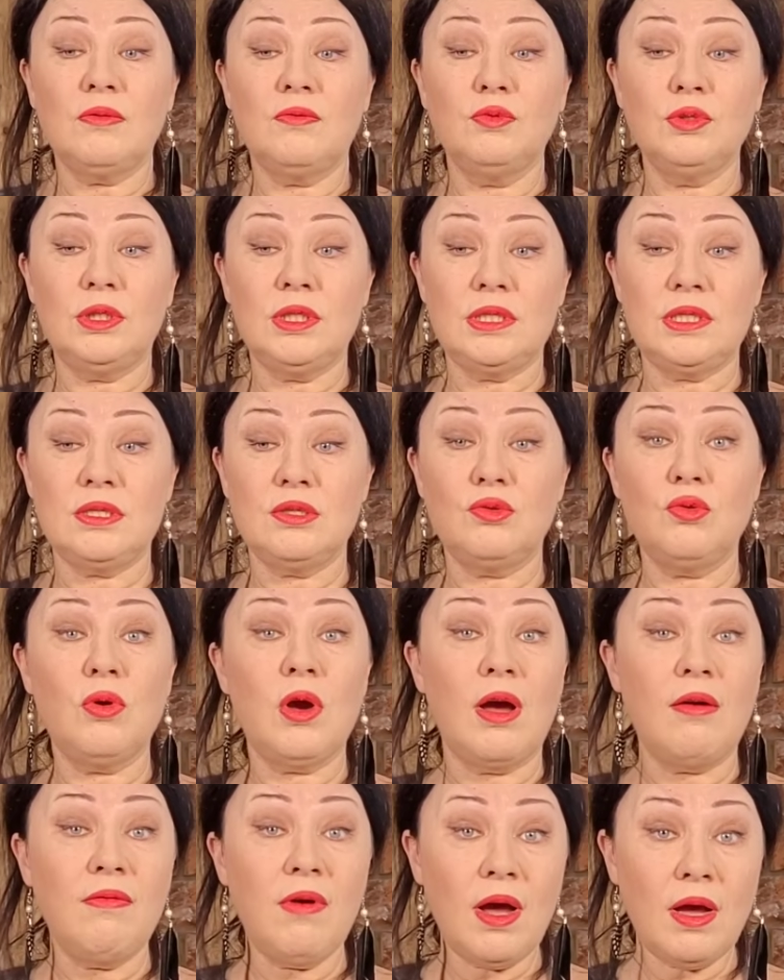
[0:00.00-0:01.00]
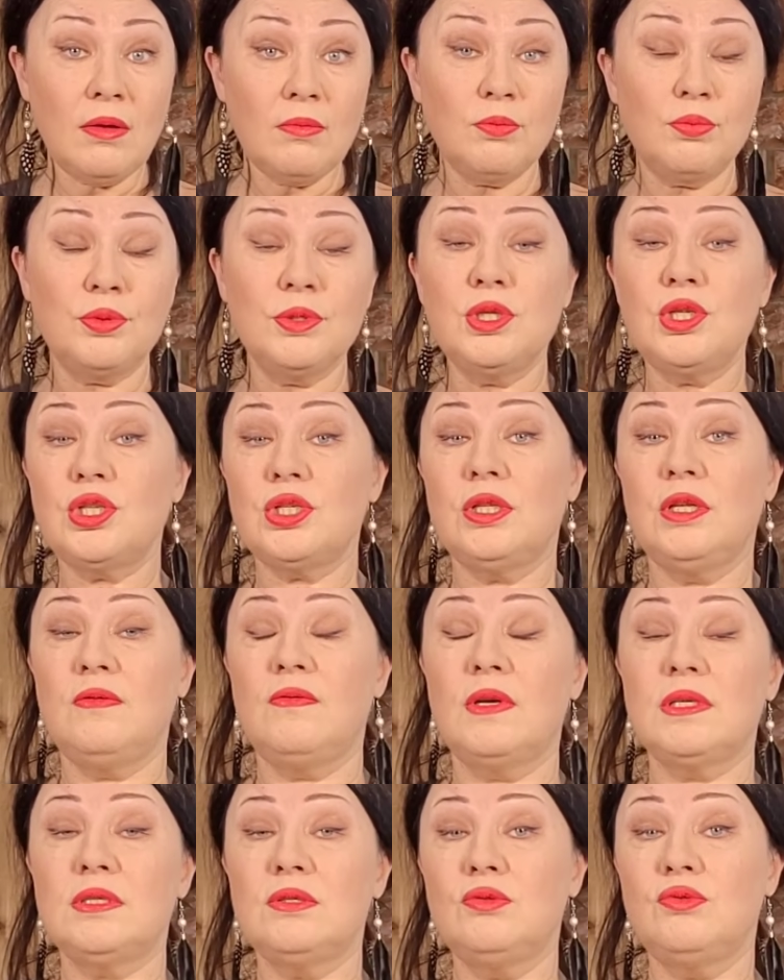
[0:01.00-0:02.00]
вот эти рукава, пышные
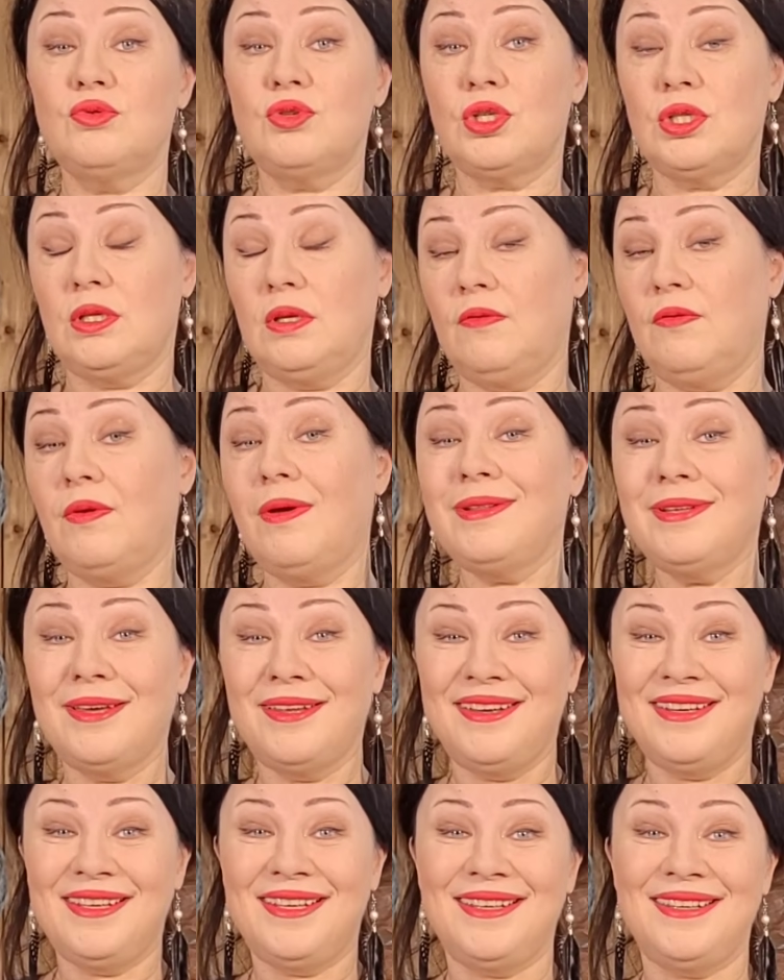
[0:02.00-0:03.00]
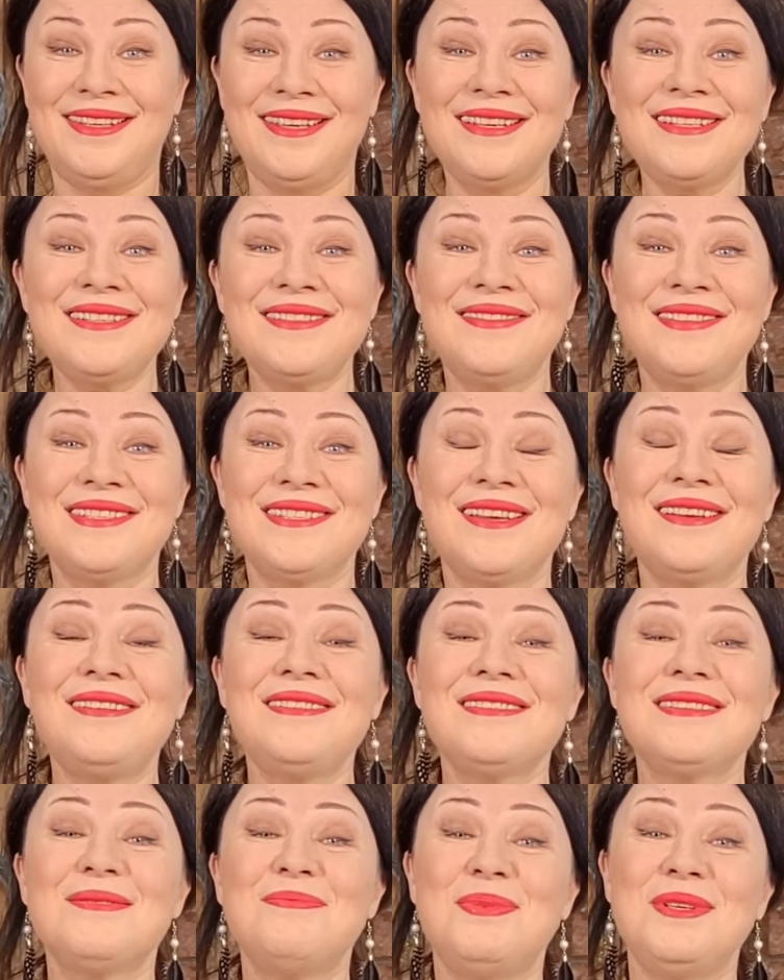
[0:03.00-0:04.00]
воздушные фонарики, я
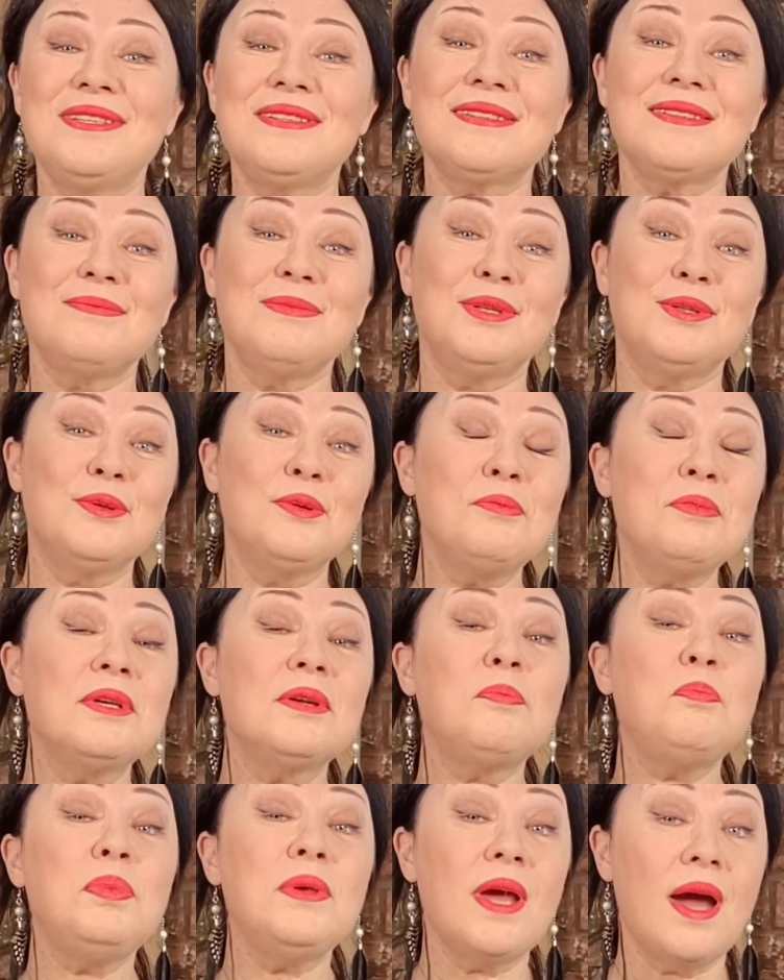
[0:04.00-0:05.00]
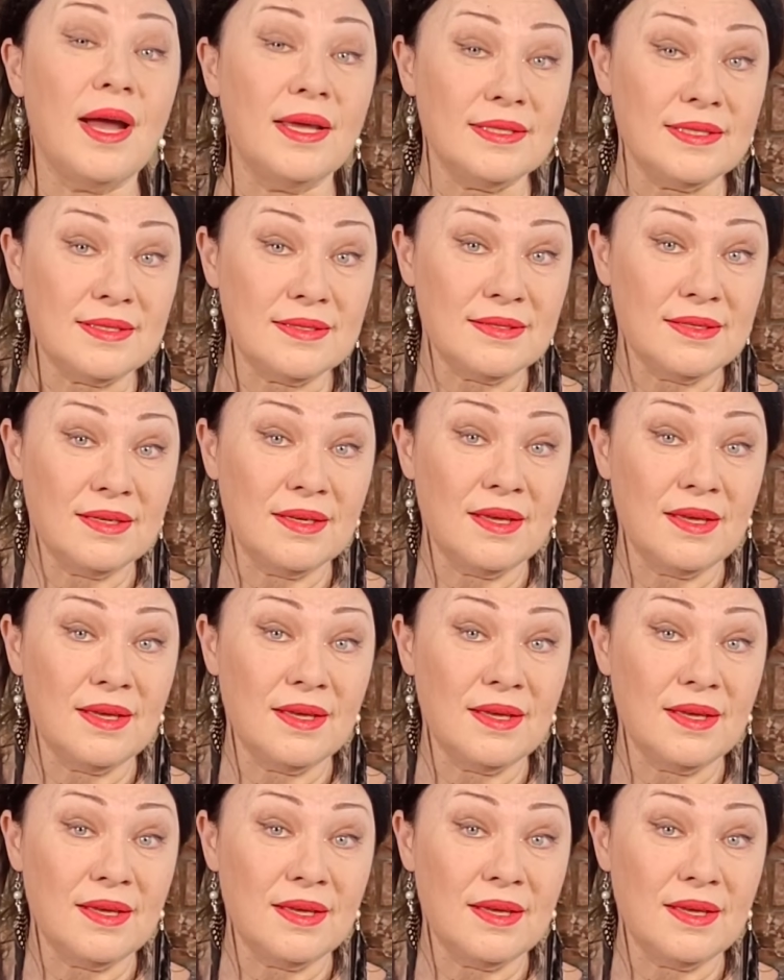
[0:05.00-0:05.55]
связала спицами номер 5.